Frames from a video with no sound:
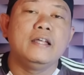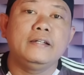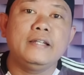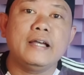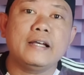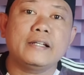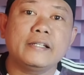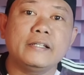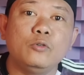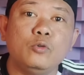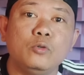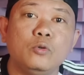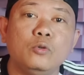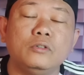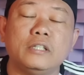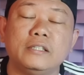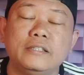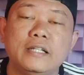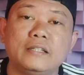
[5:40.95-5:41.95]
dari
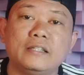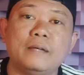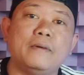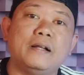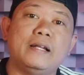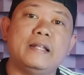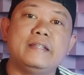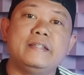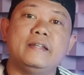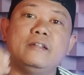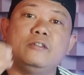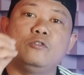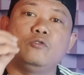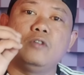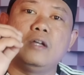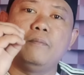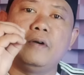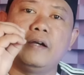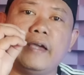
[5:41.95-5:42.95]
dulu ternyata Malaysia ini
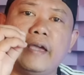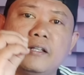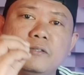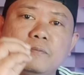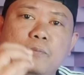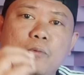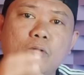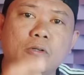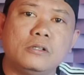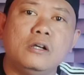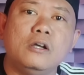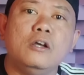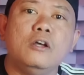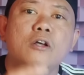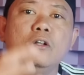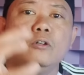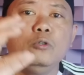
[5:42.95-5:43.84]
sudah mengekspor